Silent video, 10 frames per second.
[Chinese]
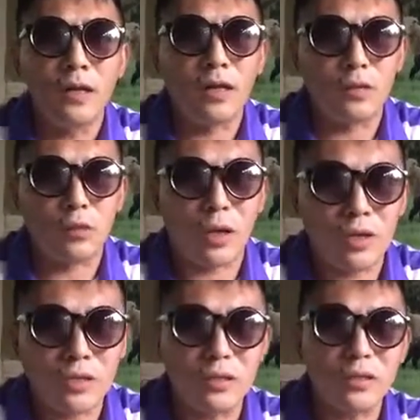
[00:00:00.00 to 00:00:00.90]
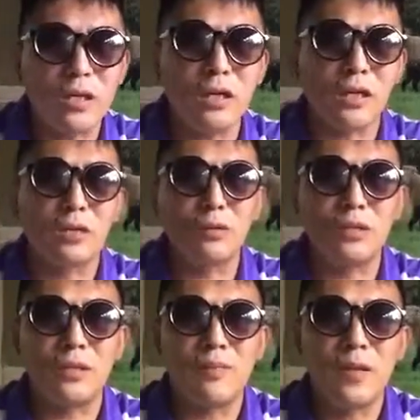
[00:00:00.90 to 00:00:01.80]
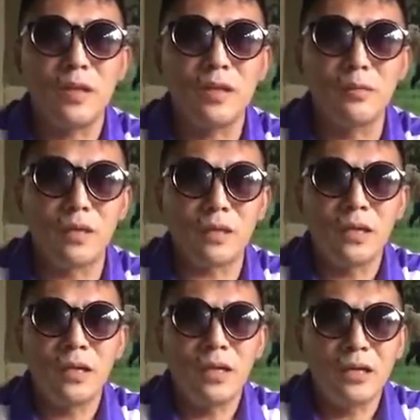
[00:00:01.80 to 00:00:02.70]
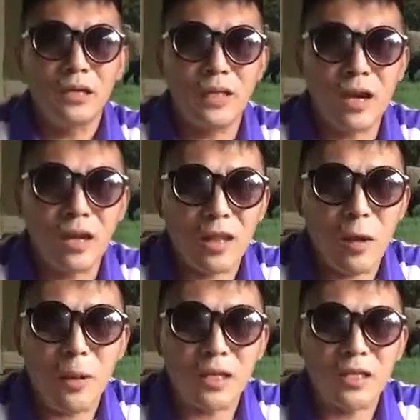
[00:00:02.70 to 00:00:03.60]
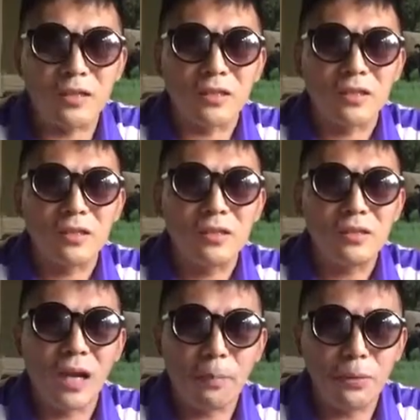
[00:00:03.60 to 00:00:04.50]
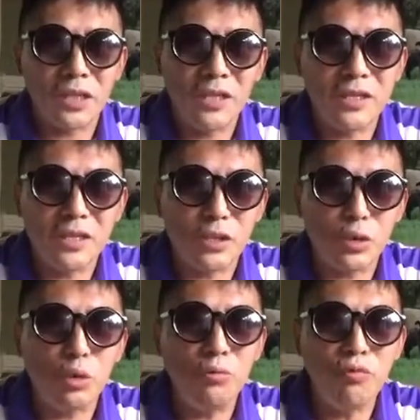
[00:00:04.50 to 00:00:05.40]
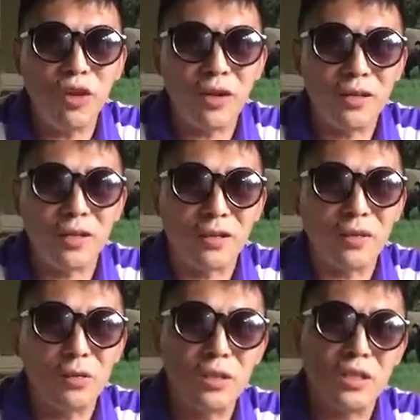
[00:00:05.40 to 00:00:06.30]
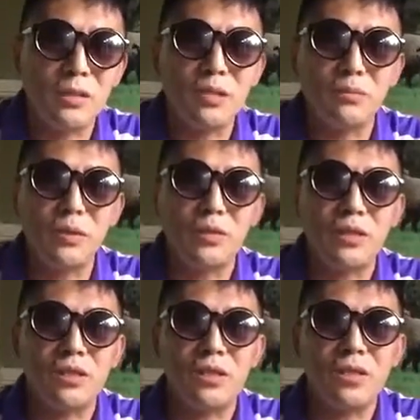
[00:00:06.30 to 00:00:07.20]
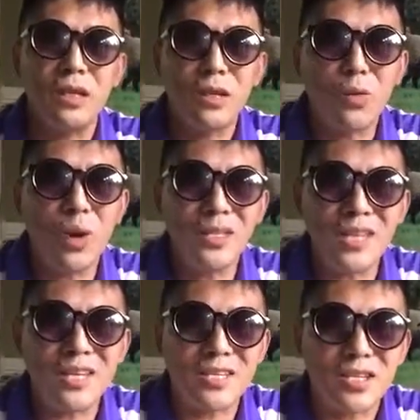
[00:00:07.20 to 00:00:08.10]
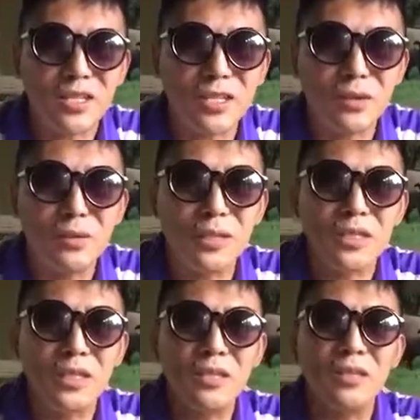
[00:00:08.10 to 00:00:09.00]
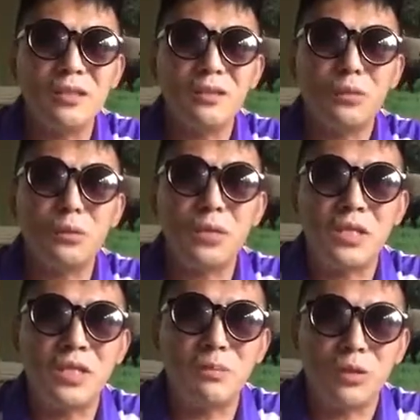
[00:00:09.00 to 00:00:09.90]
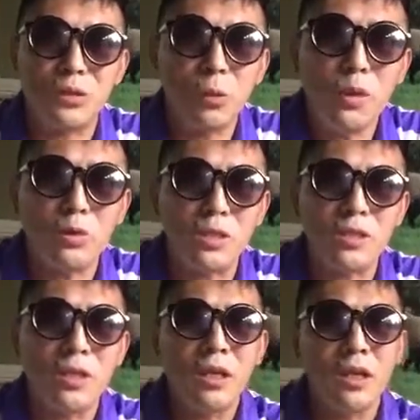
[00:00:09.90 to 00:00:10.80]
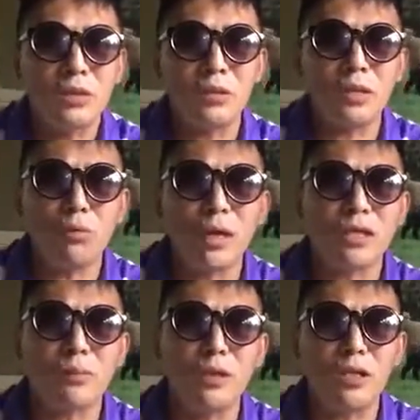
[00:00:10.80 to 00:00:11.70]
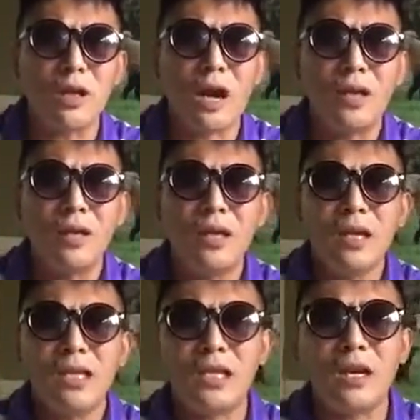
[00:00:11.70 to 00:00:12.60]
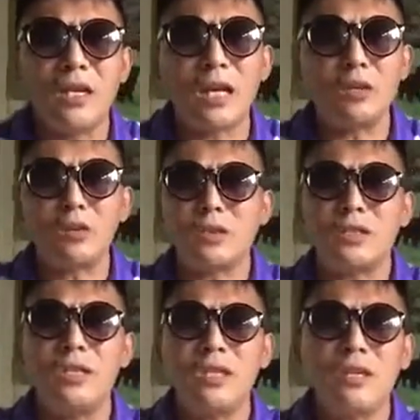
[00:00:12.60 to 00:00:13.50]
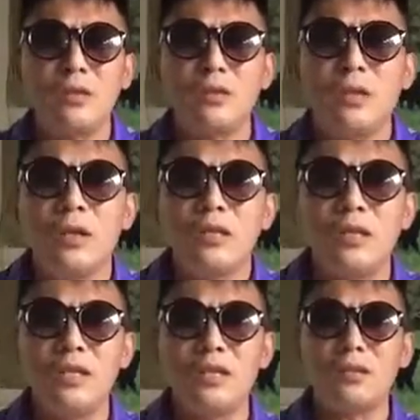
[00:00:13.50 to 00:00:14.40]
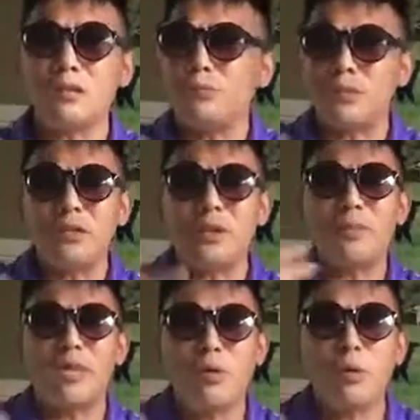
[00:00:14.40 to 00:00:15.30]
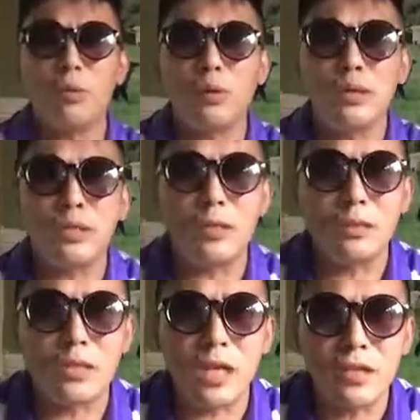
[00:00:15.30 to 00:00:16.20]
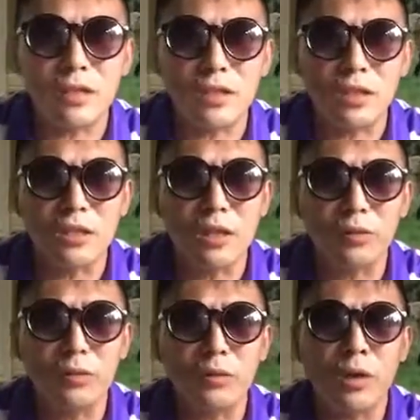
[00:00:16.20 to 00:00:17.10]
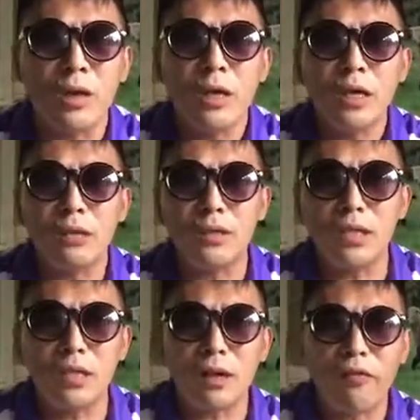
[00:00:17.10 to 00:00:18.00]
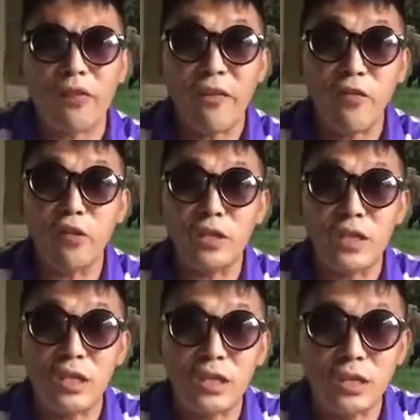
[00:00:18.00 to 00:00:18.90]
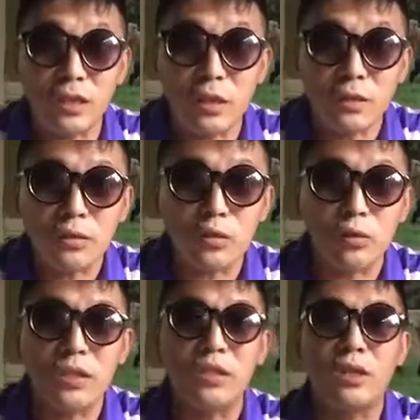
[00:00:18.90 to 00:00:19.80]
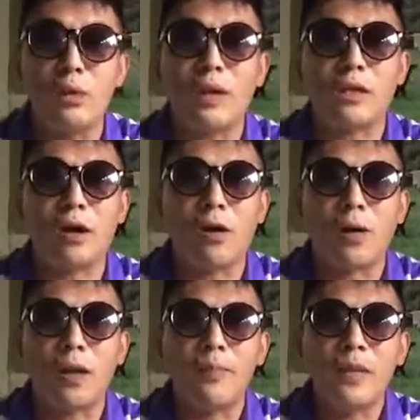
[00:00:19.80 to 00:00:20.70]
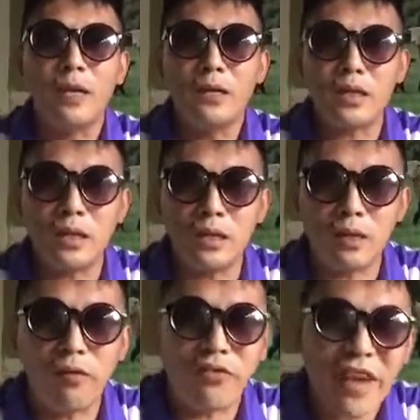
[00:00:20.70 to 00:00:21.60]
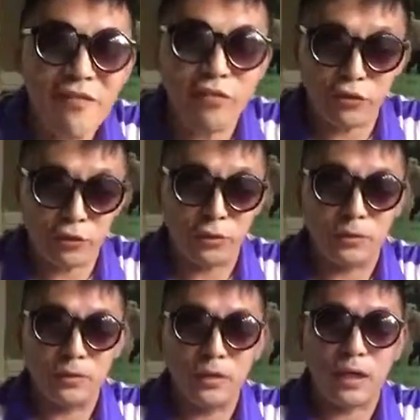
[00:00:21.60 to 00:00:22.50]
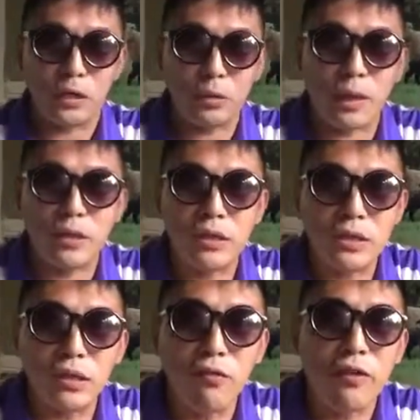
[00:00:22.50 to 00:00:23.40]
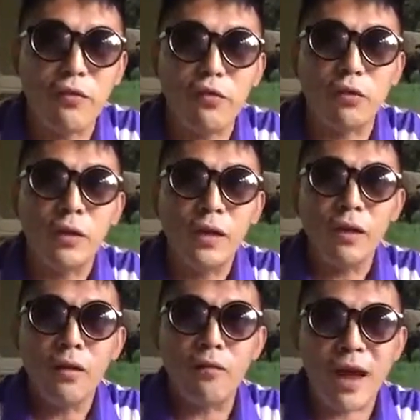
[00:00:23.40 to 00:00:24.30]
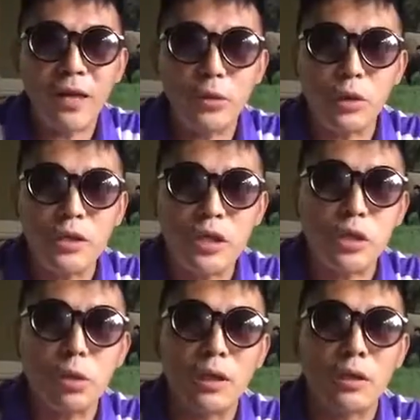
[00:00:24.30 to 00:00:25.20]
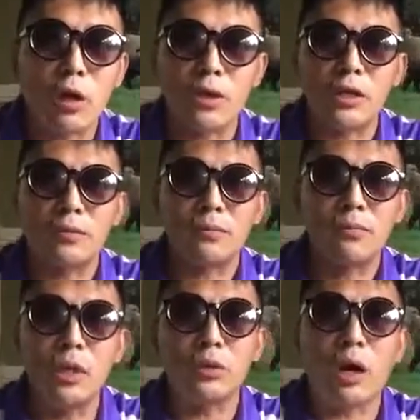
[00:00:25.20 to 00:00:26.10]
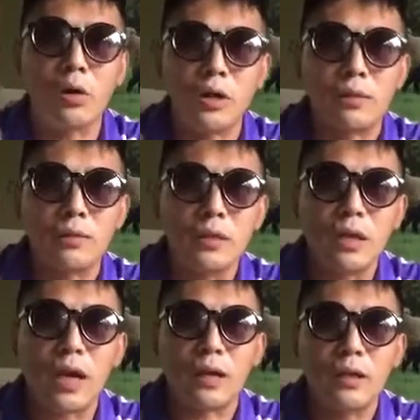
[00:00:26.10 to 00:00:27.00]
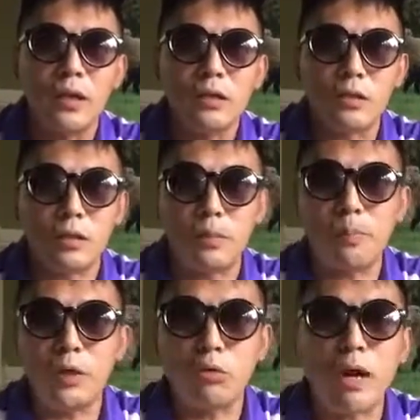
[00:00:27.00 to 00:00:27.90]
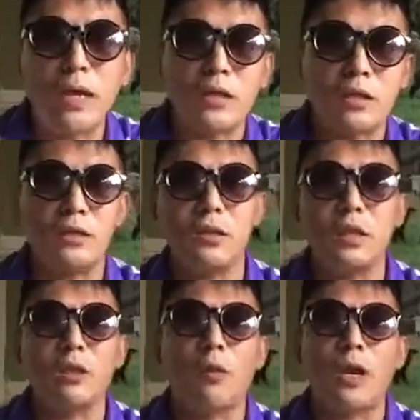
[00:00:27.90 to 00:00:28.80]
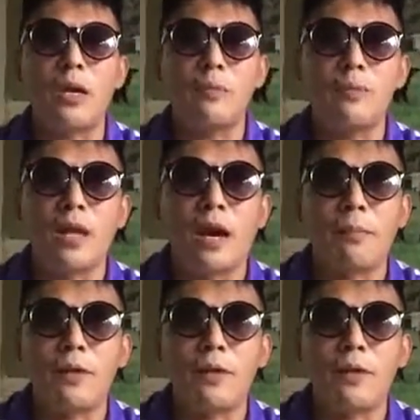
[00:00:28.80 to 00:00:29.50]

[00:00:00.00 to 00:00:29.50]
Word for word: 呃，全是这个东西，那么让老百姓啊，不仅仅是军方领导人对习近平没有信心，关键是社会的精英对习近平都没有信心。就是国家怎么回事啊？企业家都是今天就今天，不知道明天会不会牵扯到政治当中去？因为现在这个反腐已经已经乱了套了。现在这个反腐啊，选择性反腐，完全失去了道义，没有道义啊。就是被抓了，只是认倒霉啊！